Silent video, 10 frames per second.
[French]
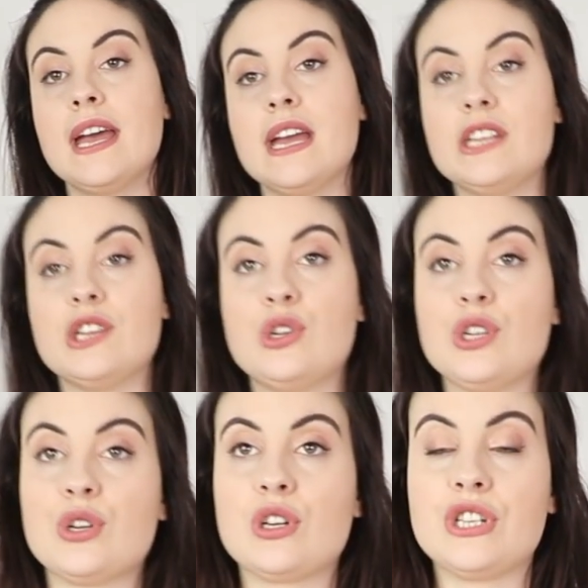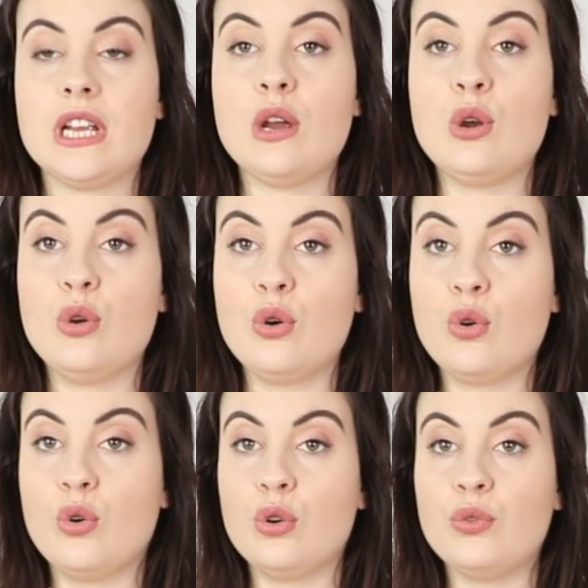Et j'ai juste changé
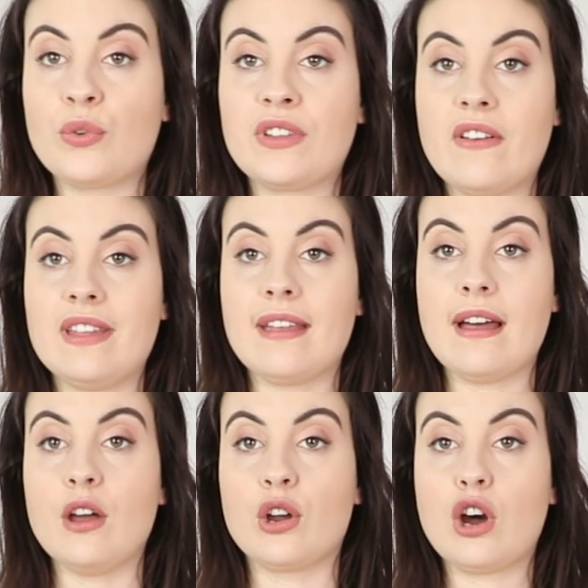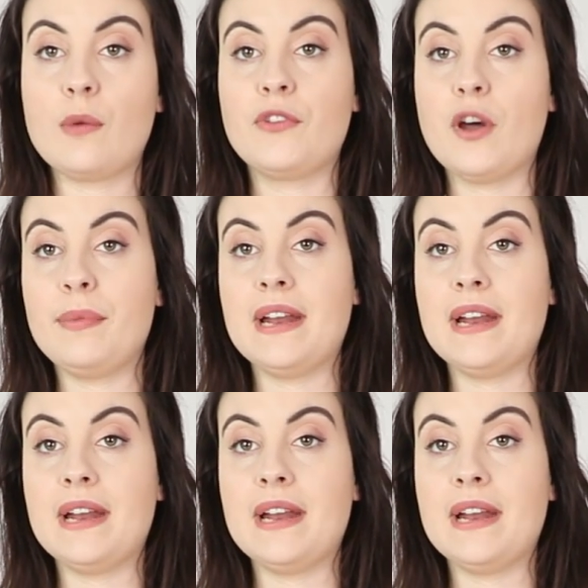le haut, donc ça va être un crop top,